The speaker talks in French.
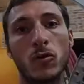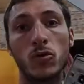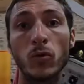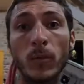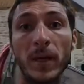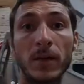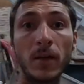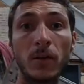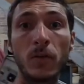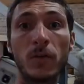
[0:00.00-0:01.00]
Je vous mets
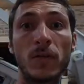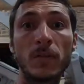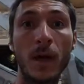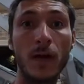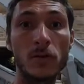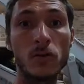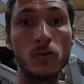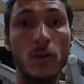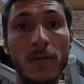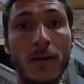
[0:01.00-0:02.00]
quelques images
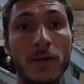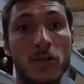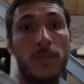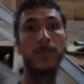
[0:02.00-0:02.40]
du lavage.